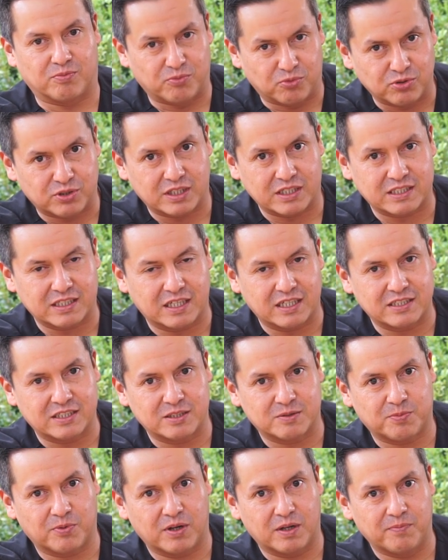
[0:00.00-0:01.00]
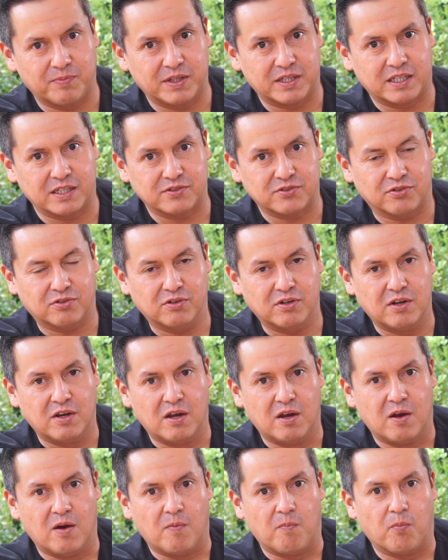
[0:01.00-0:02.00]
Muchas gracias por la invitación,
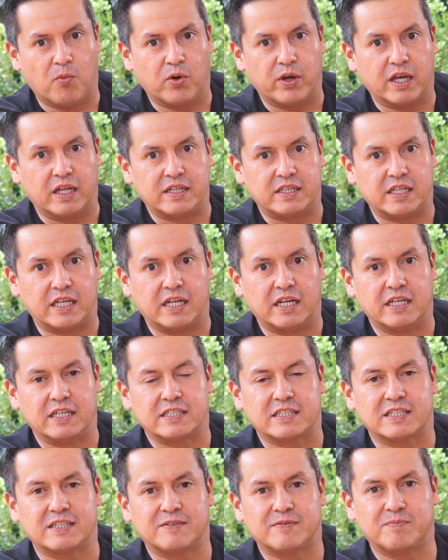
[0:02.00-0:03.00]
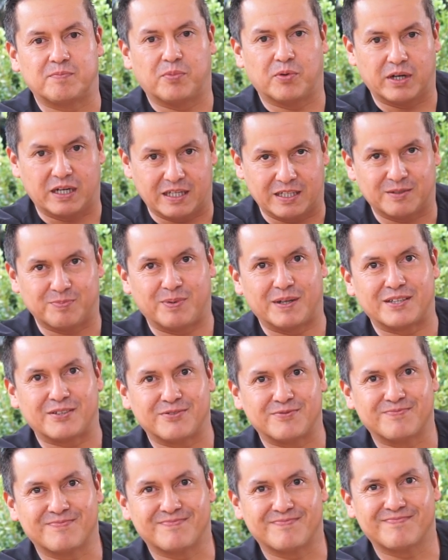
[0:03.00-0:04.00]
muy gentiles por el
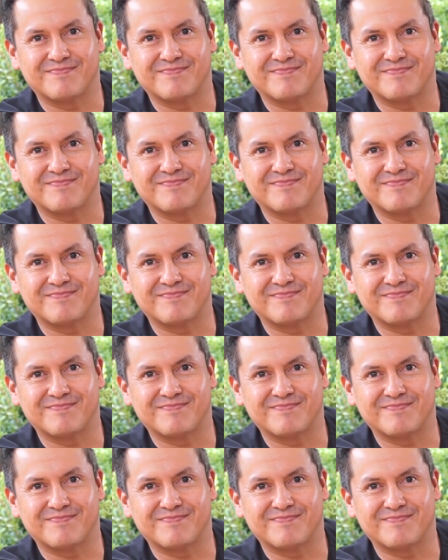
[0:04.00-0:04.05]
espacio.